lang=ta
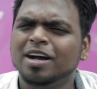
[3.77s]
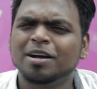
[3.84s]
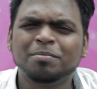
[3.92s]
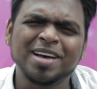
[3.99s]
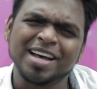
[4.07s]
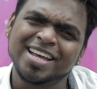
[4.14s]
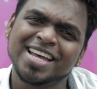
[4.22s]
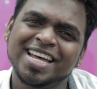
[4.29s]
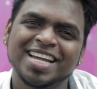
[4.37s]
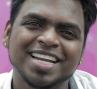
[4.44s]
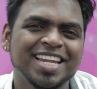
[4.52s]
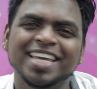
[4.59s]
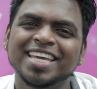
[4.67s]

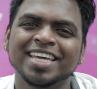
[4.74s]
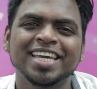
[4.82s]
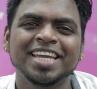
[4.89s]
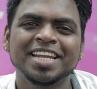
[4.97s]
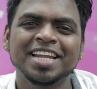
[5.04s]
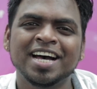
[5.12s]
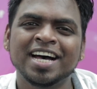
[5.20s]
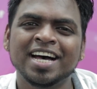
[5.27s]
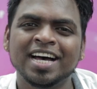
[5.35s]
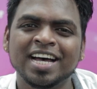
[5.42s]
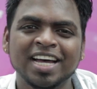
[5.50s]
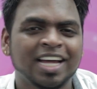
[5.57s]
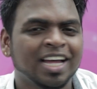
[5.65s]
அமாலினா
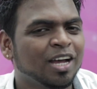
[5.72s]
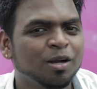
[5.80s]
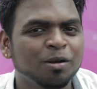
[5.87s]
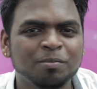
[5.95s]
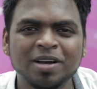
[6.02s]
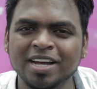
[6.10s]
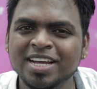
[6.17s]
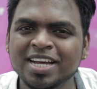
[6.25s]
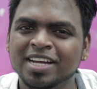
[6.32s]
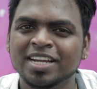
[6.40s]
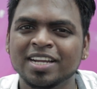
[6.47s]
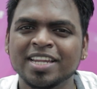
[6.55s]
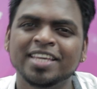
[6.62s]

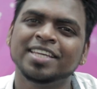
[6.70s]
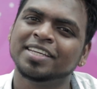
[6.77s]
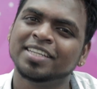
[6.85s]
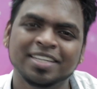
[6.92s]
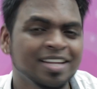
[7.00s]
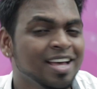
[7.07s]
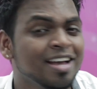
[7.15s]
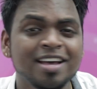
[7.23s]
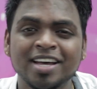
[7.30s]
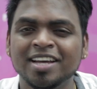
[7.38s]
அமாலினா